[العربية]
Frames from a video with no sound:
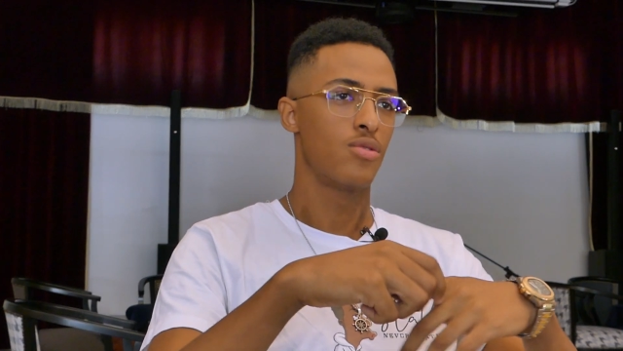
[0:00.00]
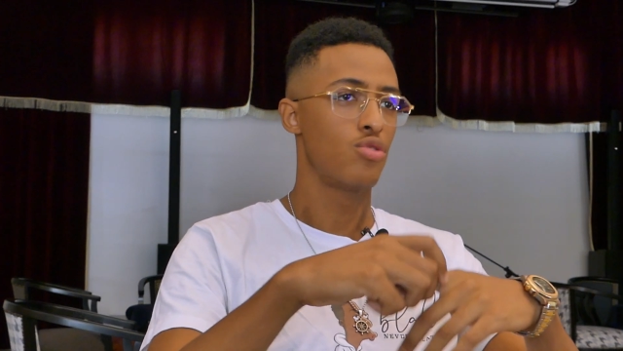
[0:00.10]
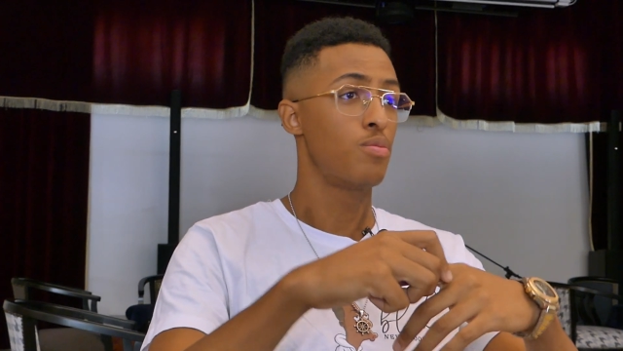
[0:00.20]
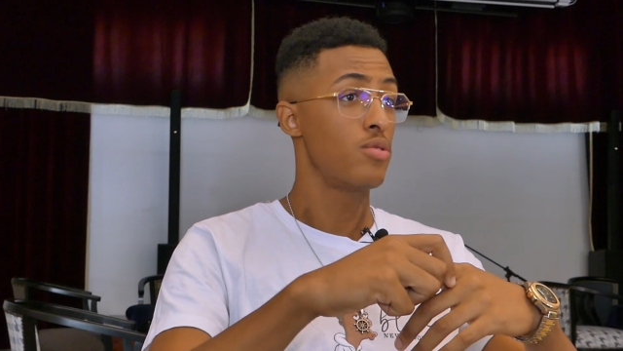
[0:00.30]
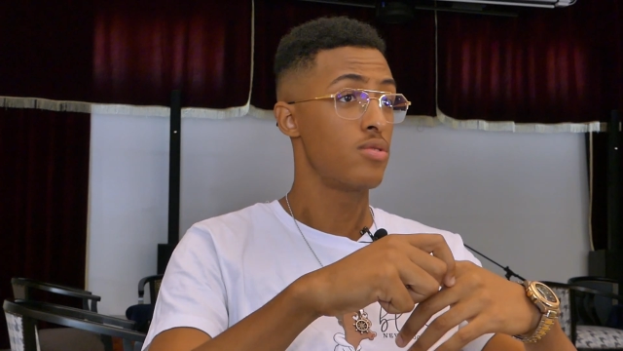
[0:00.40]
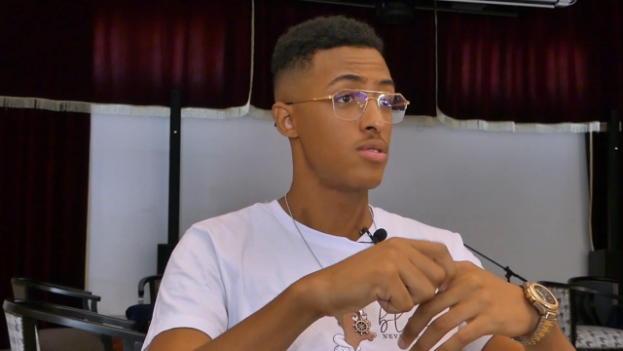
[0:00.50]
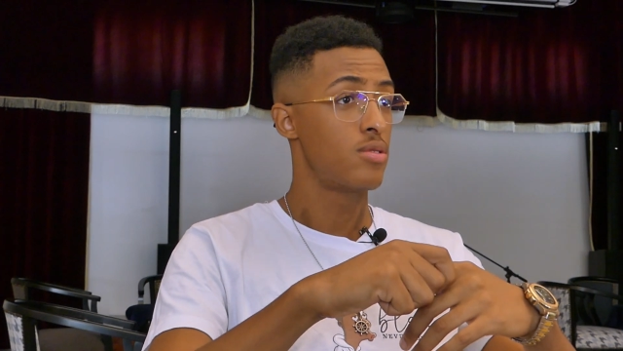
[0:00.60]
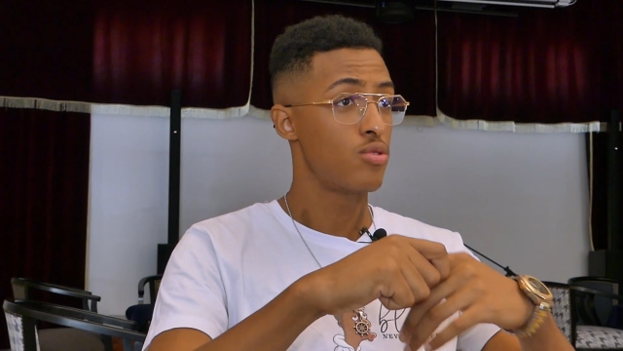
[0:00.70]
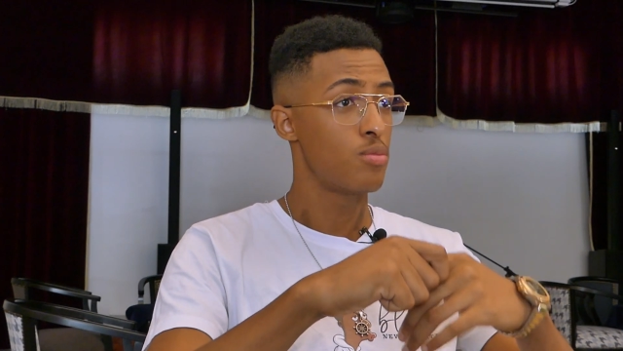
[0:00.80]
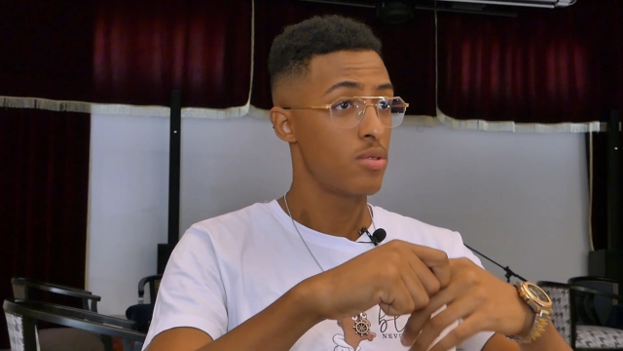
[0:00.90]
جو
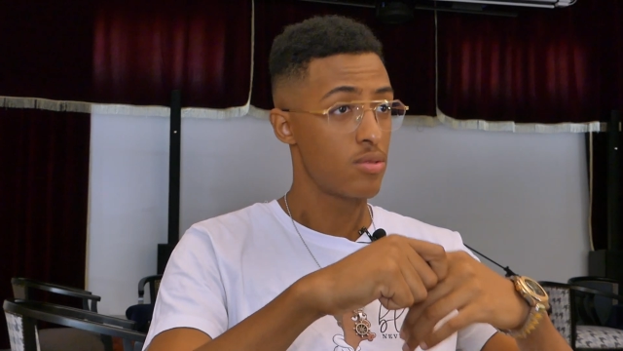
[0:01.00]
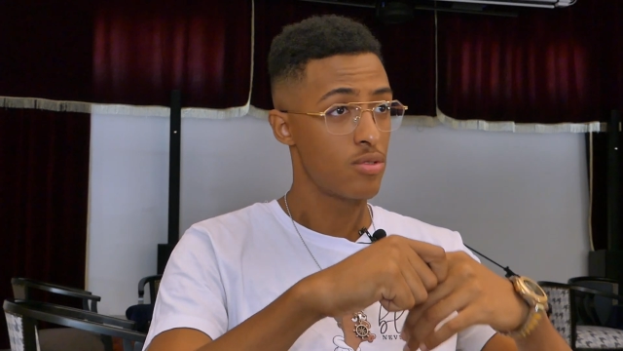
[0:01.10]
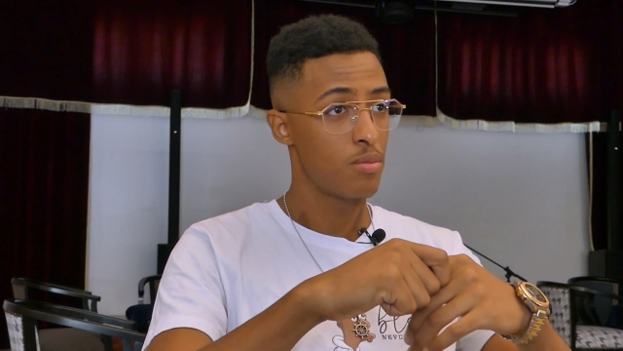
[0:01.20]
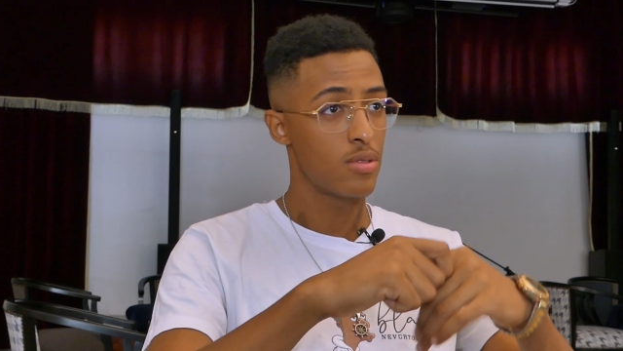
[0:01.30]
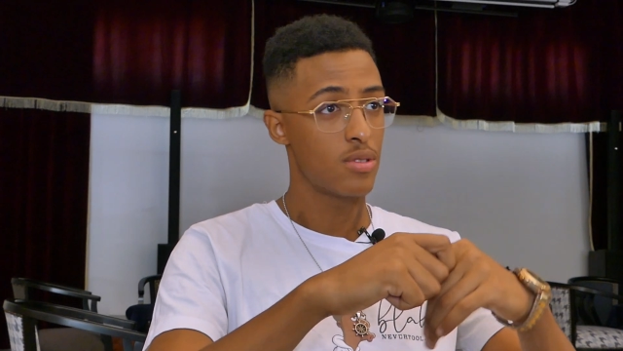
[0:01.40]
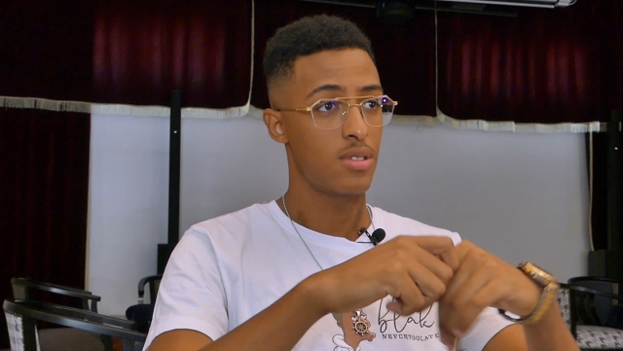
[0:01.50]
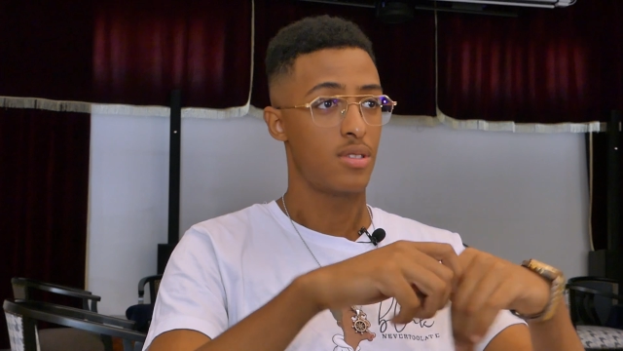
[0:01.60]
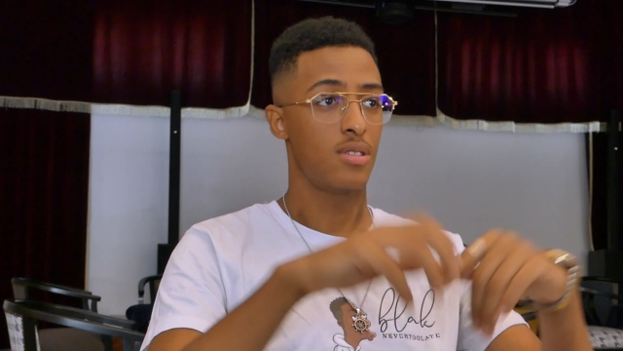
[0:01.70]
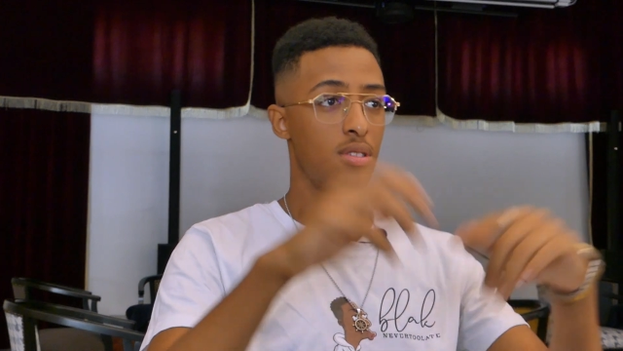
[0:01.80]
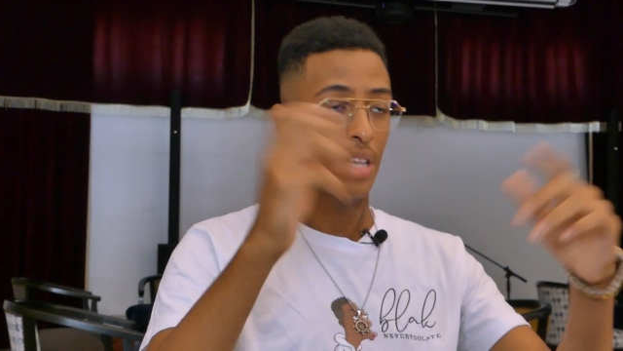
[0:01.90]
بونس جو بونس جو بونس
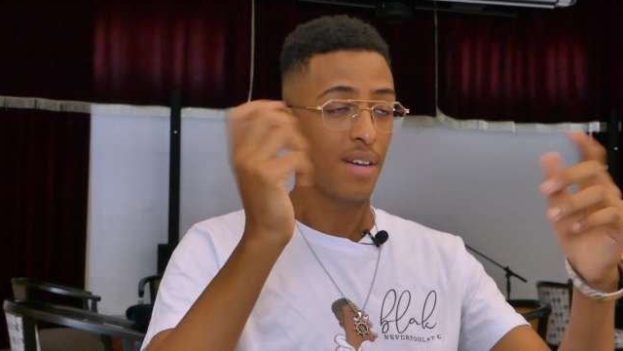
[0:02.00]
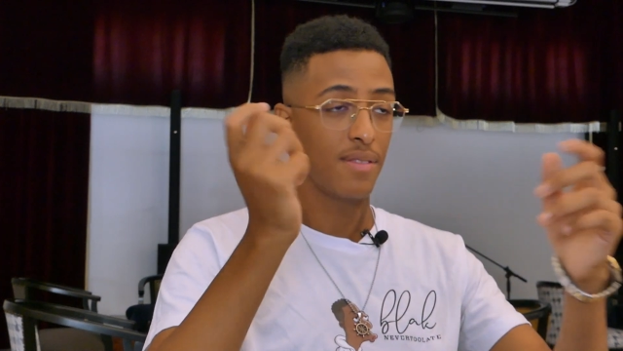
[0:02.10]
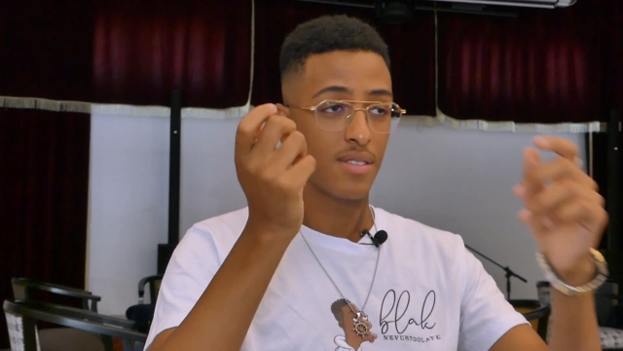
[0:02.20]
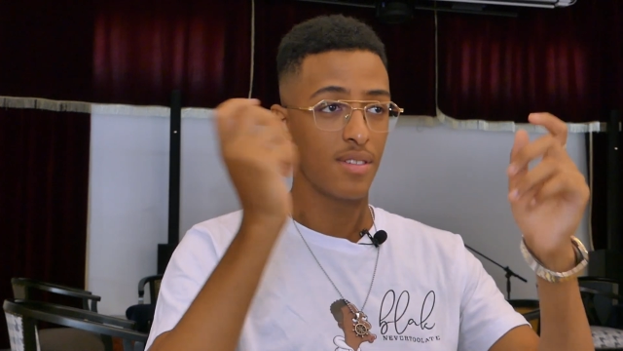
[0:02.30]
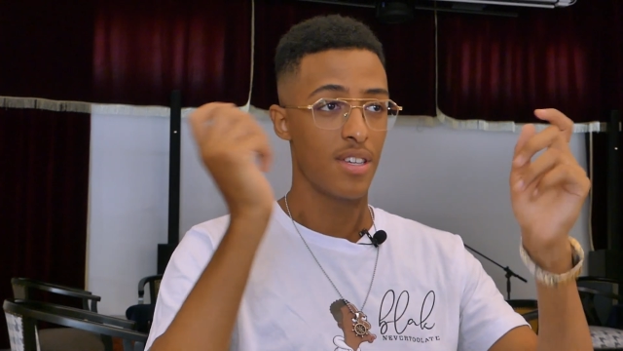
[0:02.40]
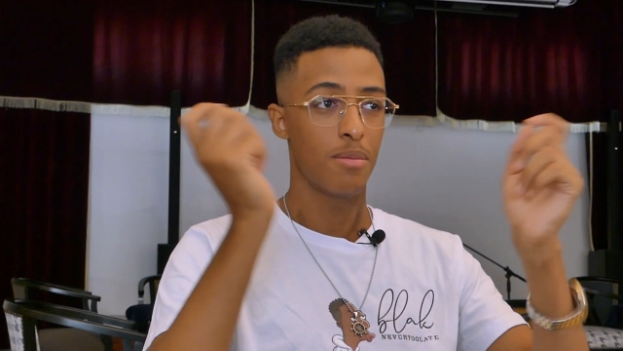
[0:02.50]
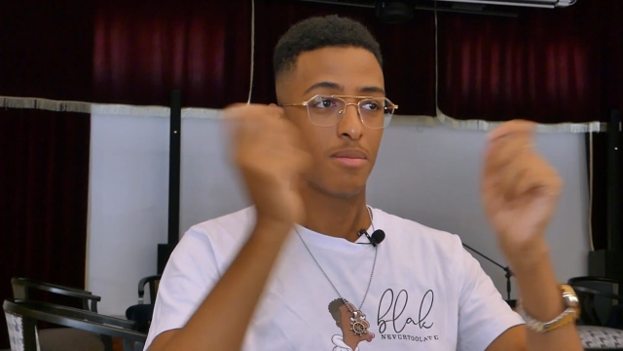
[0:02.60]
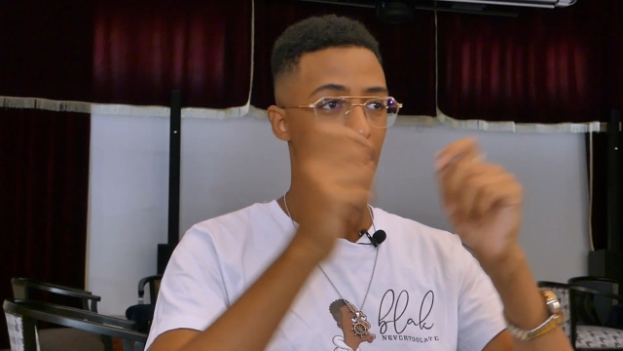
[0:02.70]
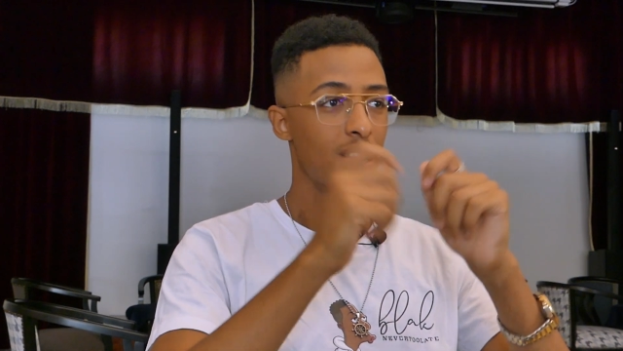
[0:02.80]
نحفز فيهم